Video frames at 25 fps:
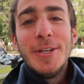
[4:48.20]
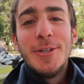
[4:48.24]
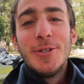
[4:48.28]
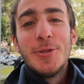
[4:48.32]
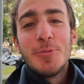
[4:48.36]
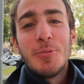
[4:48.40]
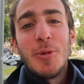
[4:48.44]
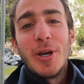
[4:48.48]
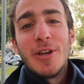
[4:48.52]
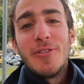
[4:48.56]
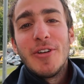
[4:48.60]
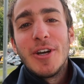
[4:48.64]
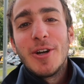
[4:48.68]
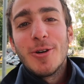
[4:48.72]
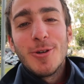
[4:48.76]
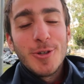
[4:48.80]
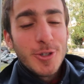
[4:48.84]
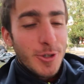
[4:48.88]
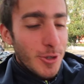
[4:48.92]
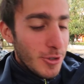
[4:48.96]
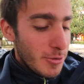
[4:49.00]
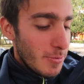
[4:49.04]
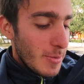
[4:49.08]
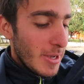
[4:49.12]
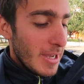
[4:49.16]
je suis pas arrivé à grand
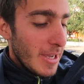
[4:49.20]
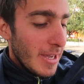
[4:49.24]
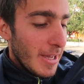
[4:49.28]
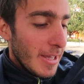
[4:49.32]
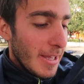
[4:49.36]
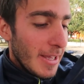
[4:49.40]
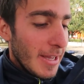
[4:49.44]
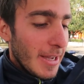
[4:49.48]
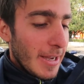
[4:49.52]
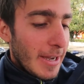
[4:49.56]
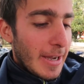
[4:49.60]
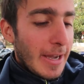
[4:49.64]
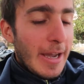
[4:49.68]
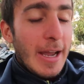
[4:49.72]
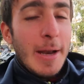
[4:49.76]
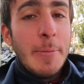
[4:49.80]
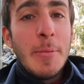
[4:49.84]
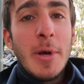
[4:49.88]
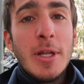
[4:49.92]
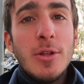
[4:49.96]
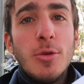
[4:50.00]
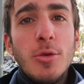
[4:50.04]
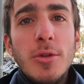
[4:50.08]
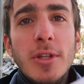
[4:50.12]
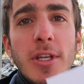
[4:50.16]
chose, mais elle
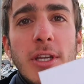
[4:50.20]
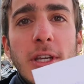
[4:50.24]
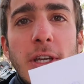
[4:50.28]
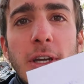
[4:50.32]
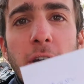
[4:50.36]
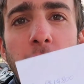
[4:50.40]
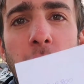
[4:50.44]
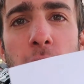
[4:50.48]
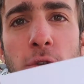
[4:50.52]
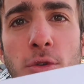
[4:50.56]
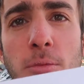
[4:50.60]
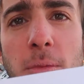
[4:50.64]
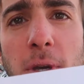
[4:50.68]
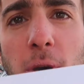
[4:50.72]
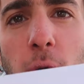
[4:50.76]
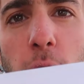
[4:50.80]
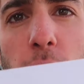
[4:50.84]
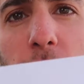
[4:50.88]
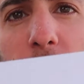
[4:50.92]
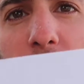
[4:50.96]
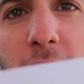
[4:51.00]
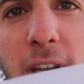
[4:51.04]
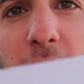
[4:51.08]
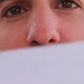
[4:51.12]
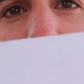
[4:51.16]
m'a donné un numéro
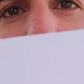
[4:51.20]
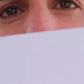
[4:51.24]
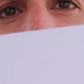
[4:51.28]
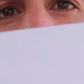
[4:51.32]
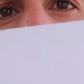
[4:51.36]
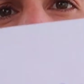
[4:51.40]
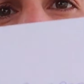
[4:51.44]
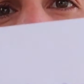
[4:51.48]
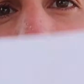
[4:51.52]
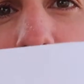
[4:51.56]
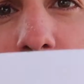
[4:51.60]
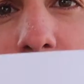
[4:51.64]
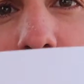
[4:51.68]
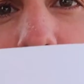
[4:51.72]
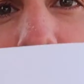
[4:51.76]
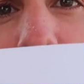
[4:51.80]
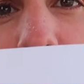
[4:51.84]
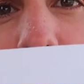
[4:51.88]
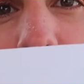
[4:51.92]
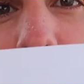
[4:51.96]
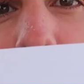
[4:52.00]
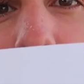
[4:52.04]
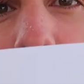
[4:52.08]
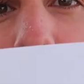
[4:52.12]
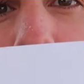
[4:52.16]
de téléphone et